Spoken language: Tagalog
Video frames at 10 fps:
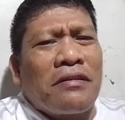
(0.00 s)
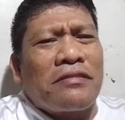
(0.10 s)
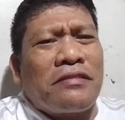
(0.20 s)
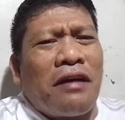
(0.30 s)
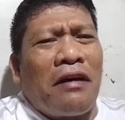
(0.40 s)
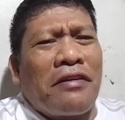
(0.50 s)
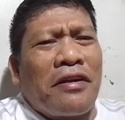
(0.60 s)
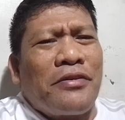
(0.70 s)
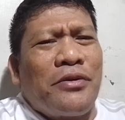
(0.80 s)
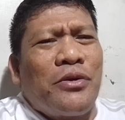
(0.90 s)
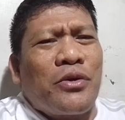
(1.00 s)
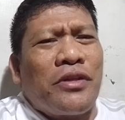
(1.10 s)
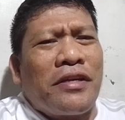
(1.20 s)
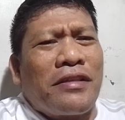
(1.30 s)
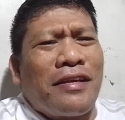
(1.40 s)
Sara
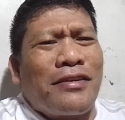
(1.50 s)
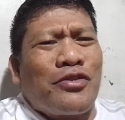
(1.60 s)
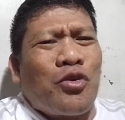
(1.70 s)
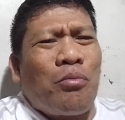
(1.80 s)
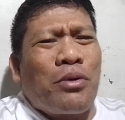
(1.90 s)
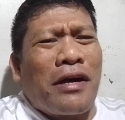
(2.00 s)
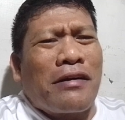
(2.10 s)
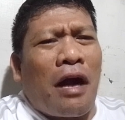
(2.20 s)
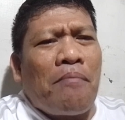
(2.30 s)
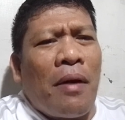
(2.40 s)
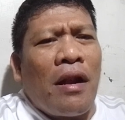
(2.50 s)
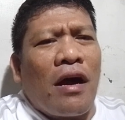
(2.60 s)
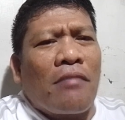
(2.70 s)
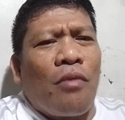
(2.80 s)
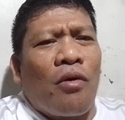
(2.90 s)
Duterte, sobrang
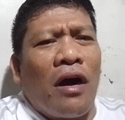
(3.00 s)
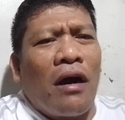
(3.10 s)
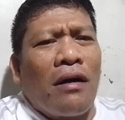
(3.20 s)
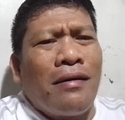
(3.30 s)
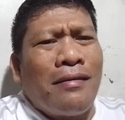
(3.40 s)
kapal ang mukha.